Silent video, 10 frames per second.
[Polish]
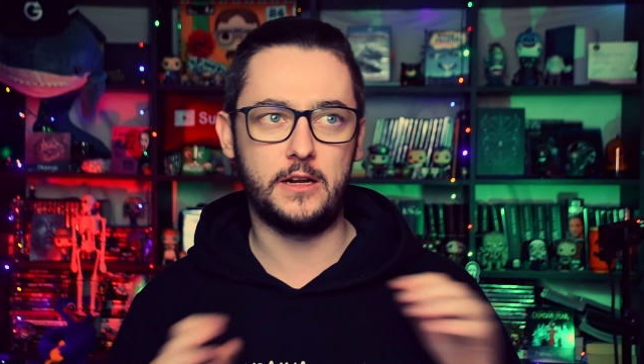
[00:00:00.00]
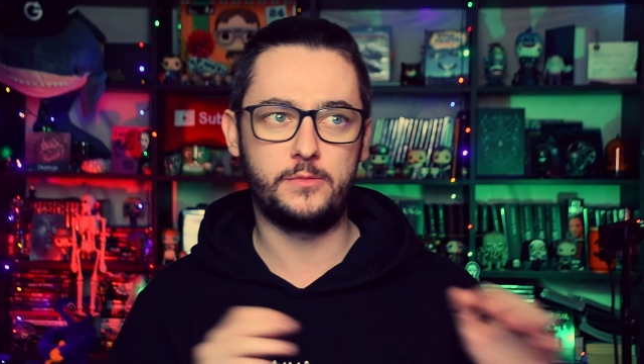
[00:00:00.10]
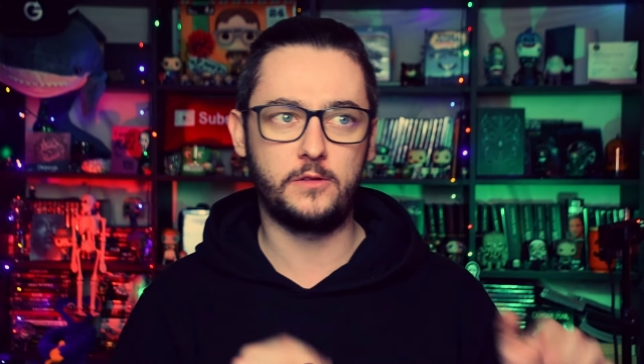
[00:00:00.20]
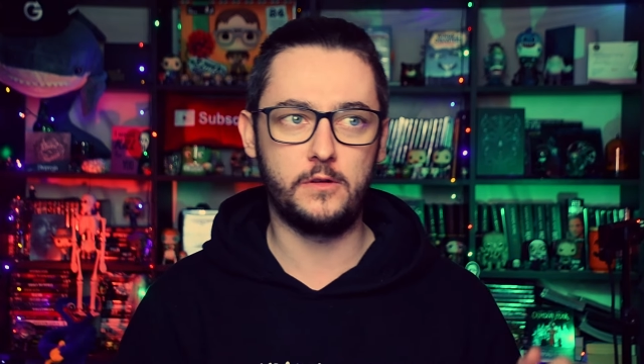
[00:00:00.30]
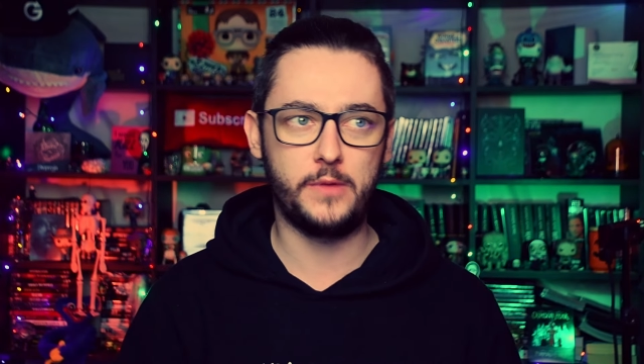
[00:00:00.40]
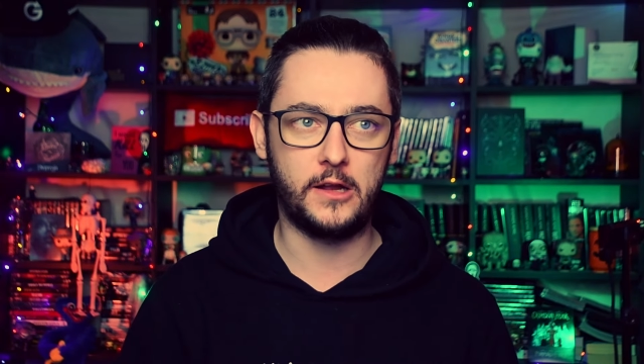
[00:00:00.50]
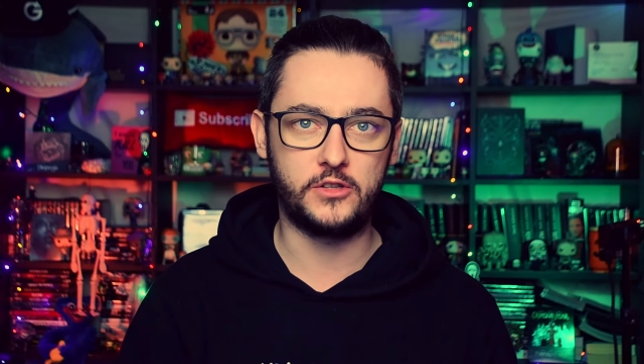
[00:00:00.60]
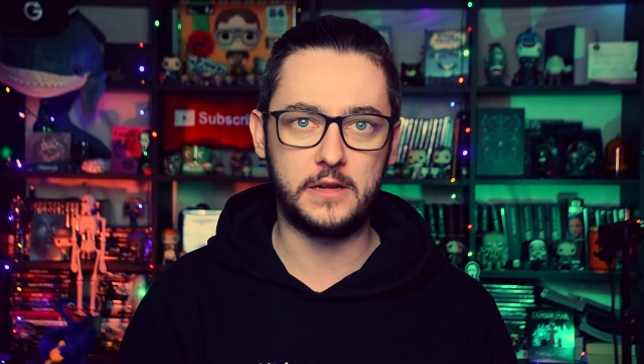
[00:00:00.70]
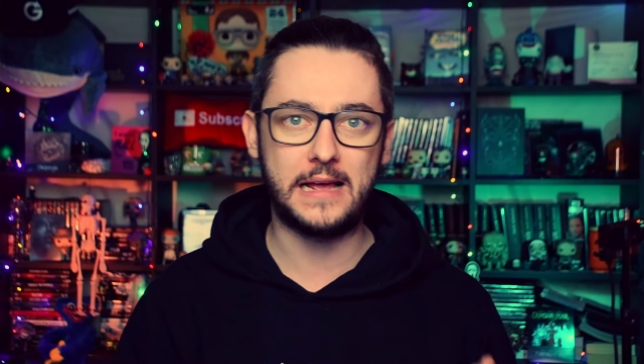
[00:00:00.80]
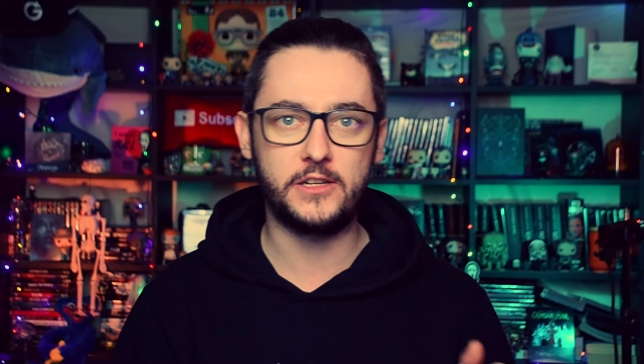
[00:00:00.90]
ale przez chwilę miała
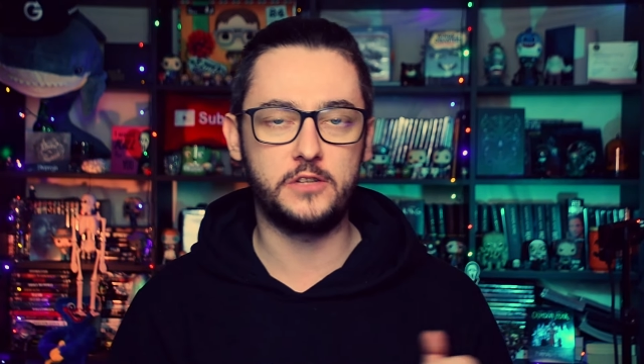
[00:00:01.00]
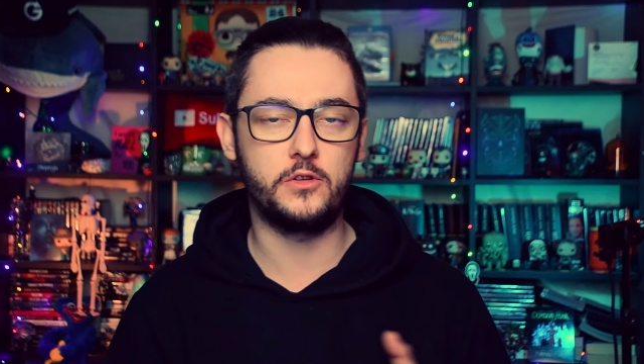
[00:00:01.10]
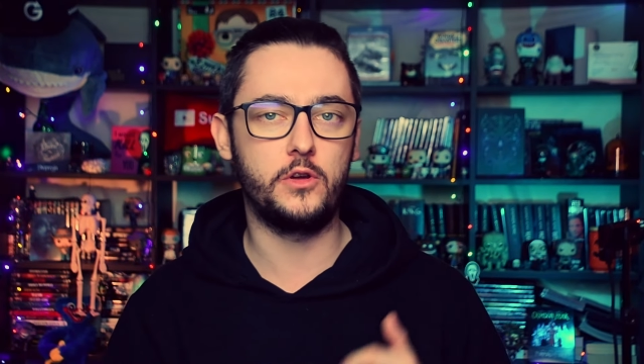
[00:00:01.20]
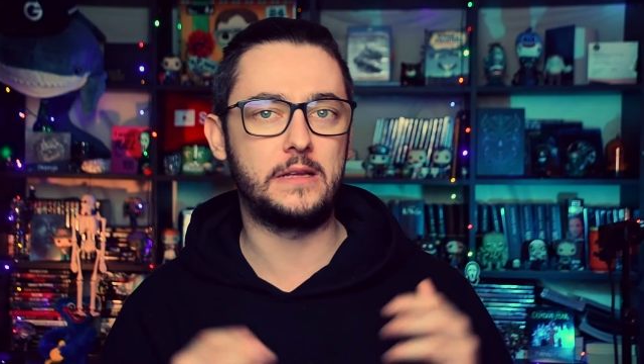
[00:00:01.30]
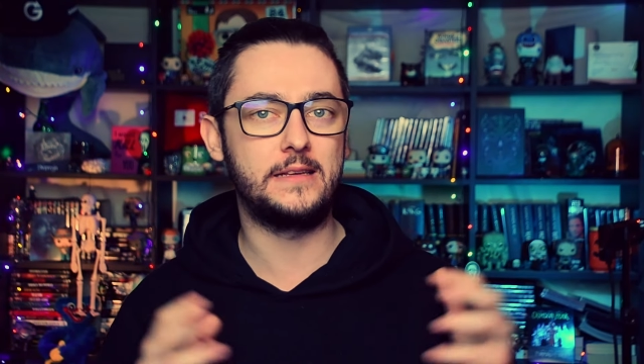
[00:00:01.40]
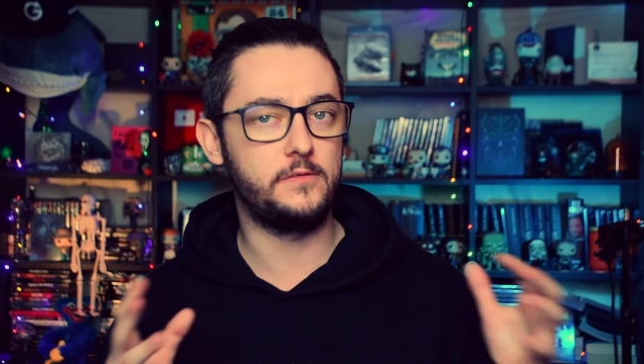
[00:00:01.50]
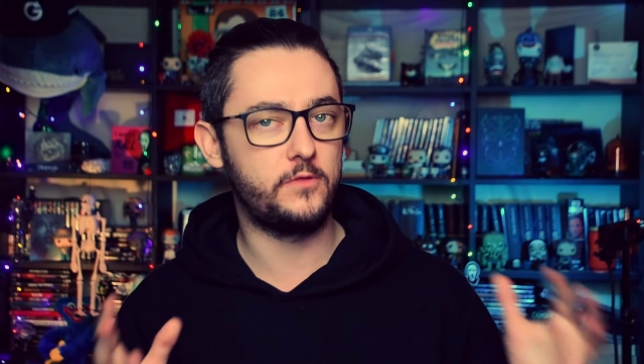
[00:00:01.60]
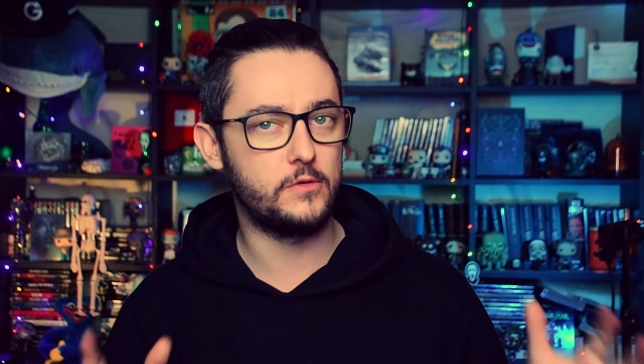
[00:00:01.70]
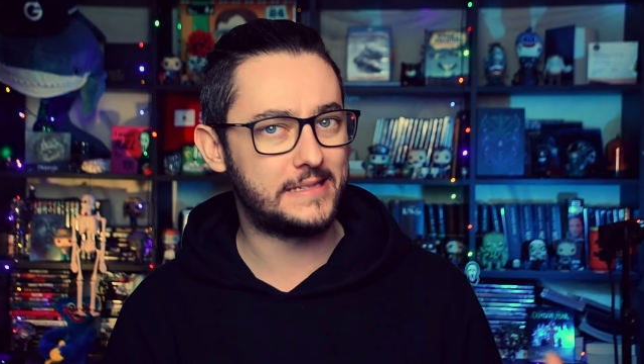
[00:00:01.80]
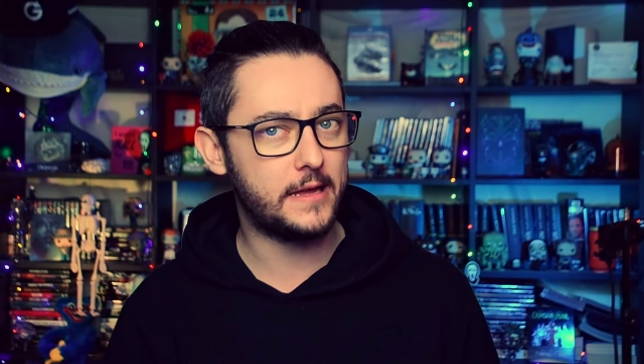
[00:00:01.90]
14, no i ona jest
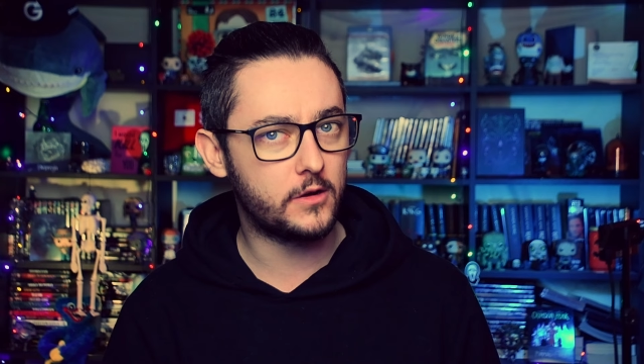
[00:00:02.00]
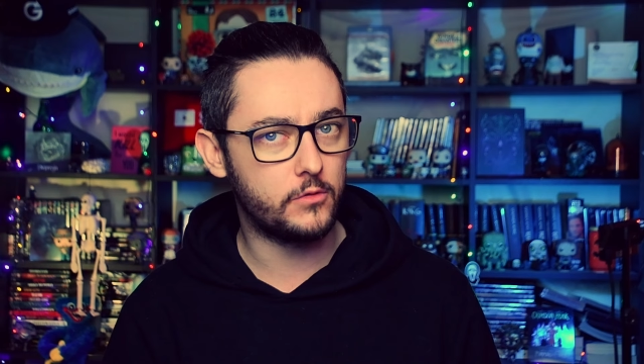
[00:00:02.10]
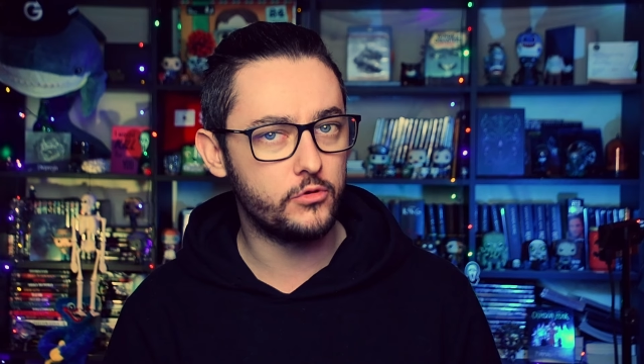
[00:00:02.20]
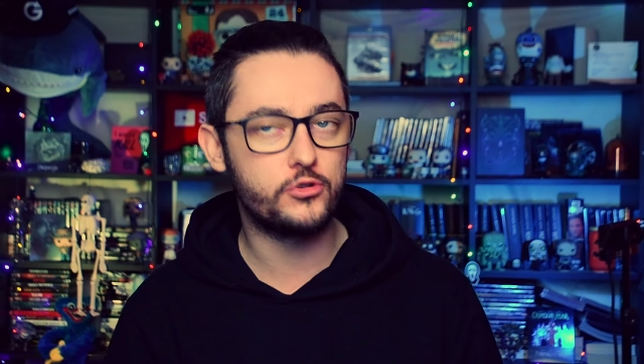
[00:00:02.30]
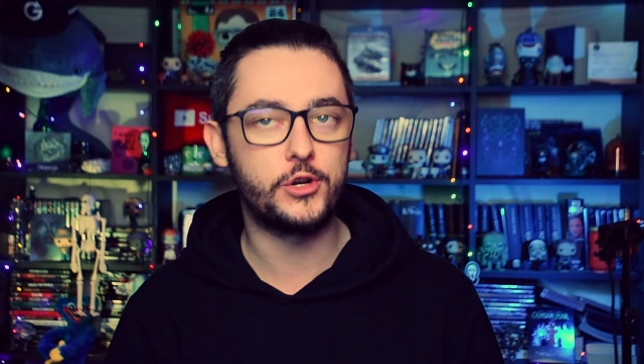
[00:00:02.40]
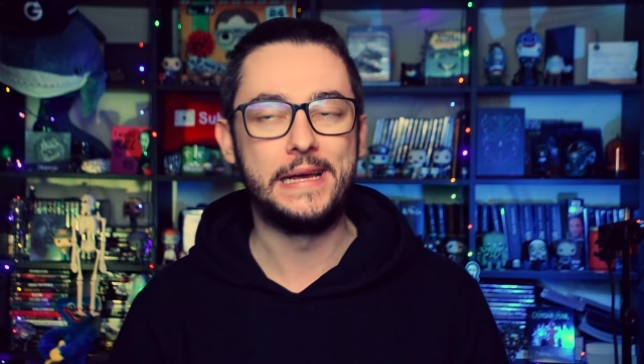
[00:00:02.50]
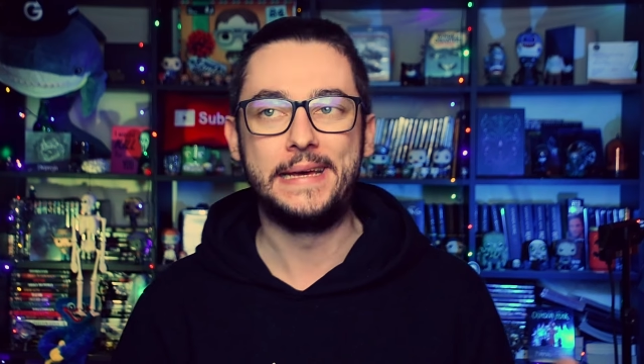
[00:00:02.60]
influencerką już.